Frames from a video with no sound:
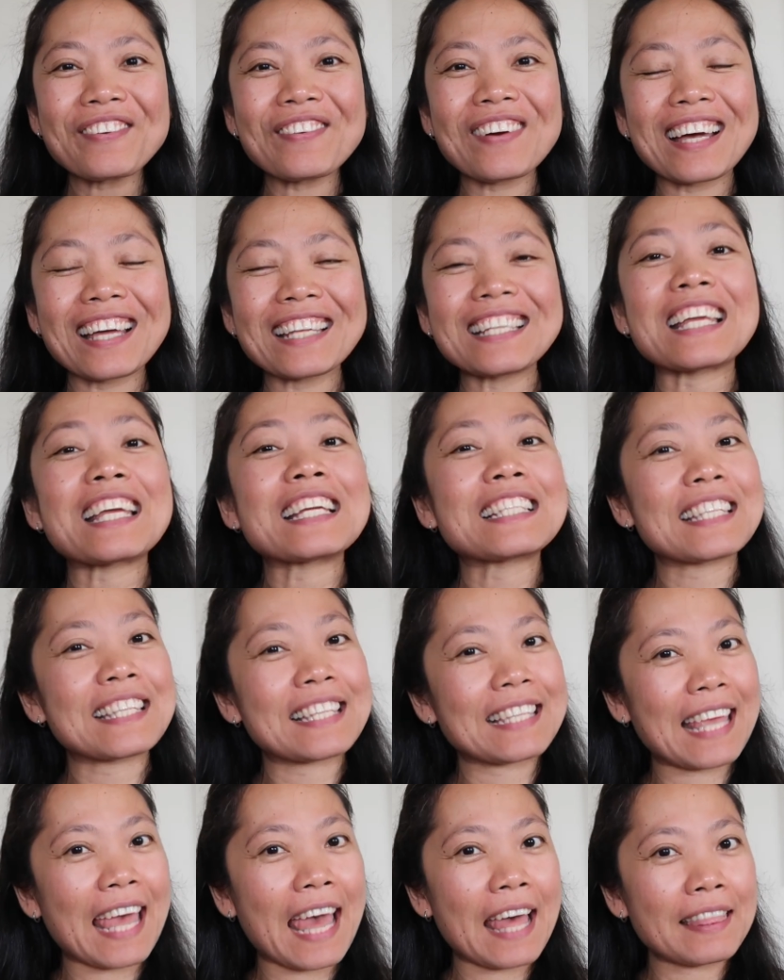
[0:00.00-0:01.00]
everyone
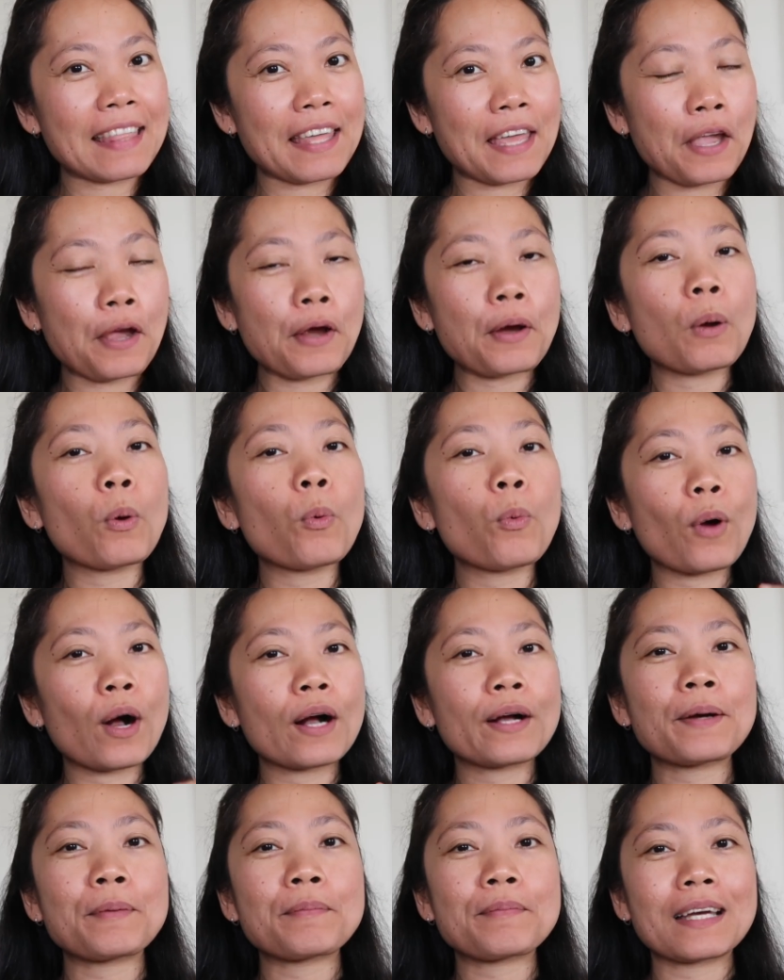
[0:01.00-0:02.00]
it's Kathy here
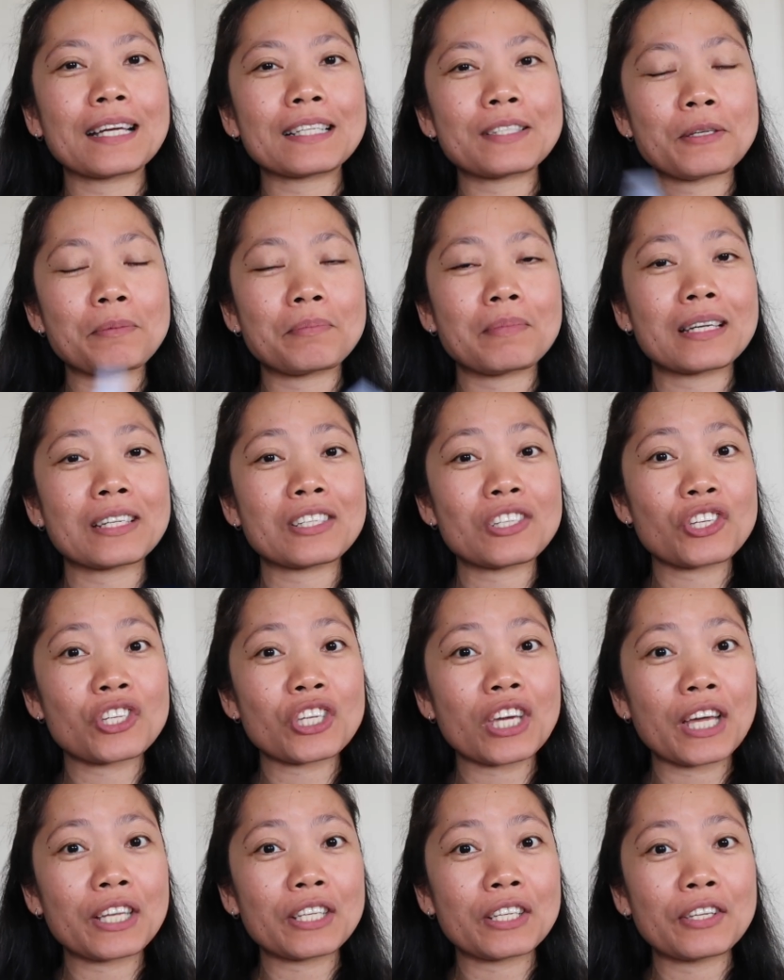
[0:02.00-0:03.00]
welcome back to my
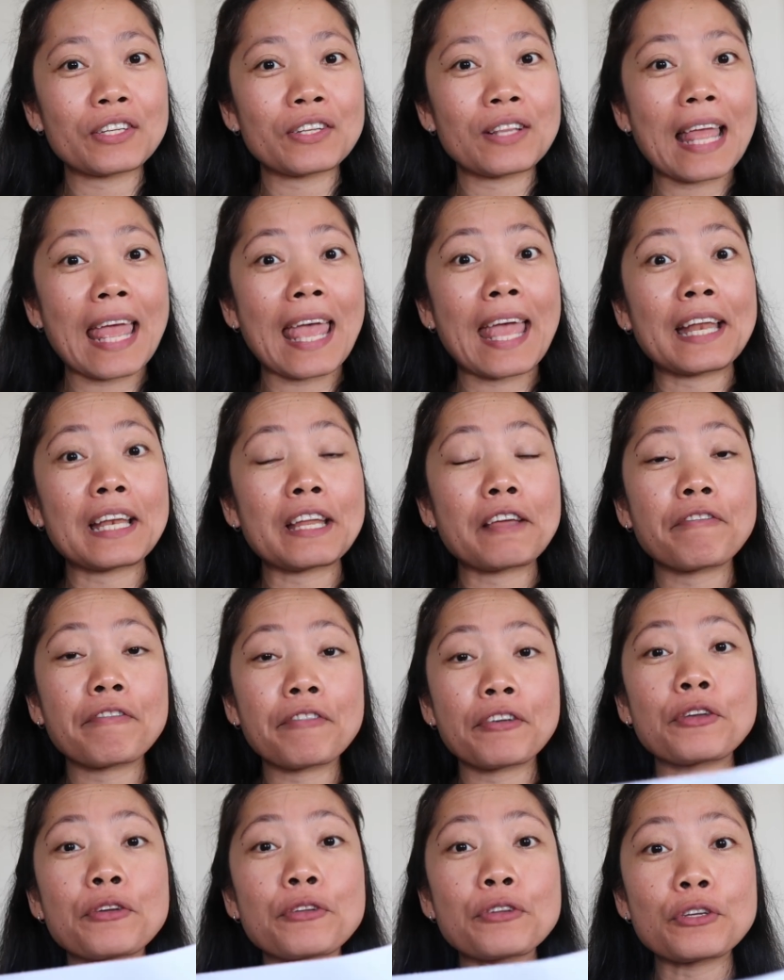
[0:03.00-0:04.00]
channel and if
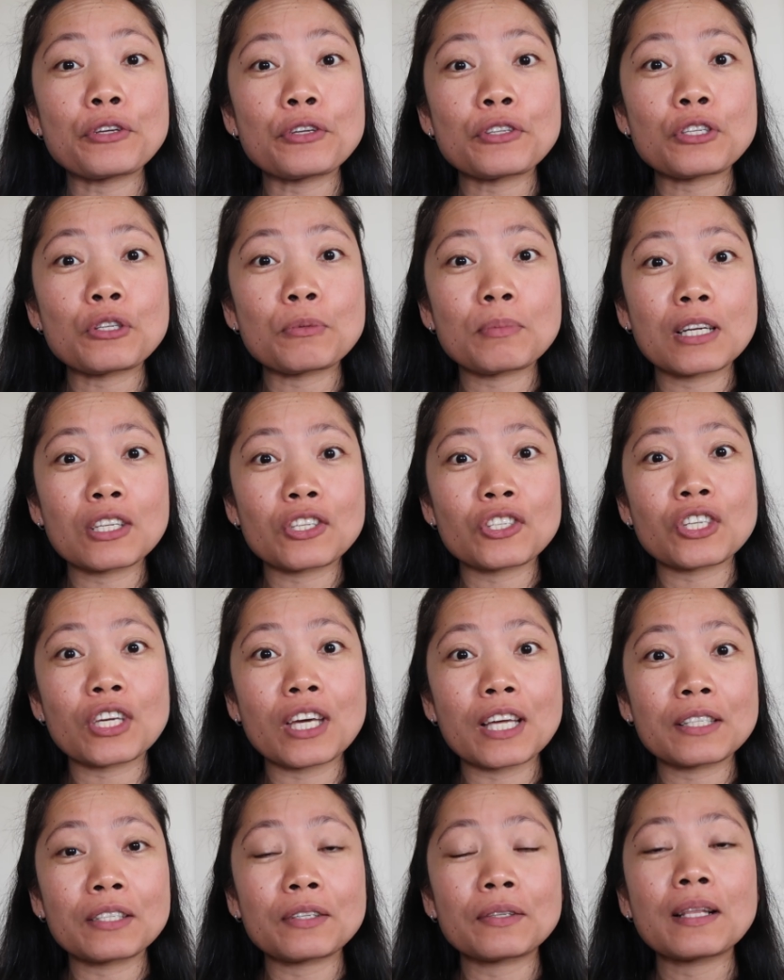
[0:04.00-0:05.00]
you're new to my
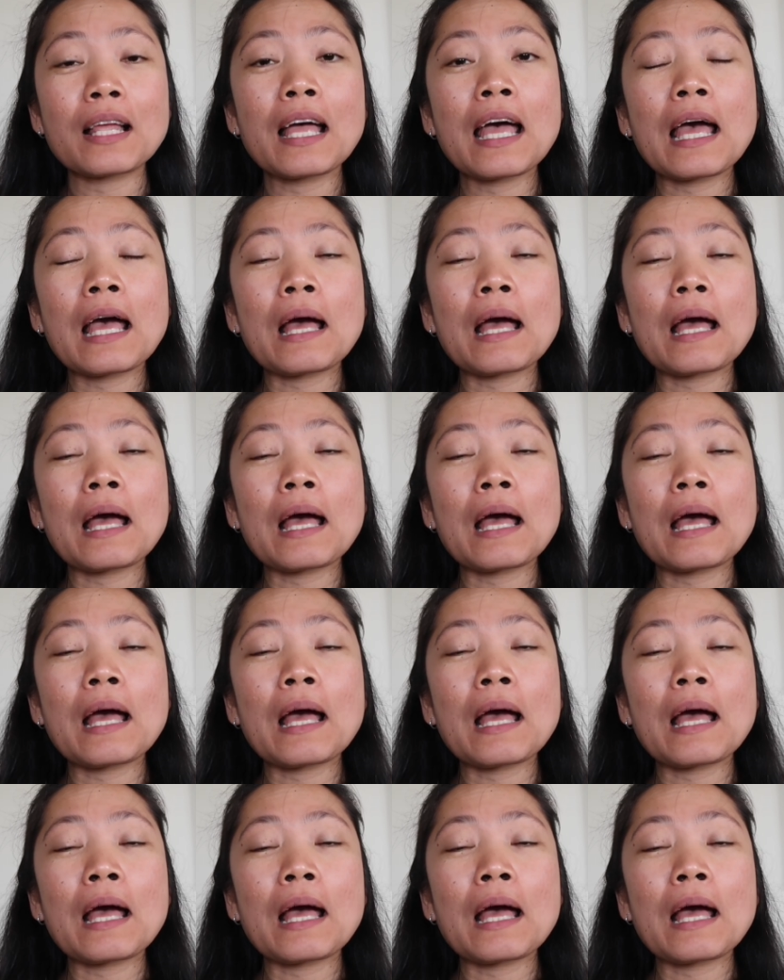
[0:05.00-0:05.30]
channel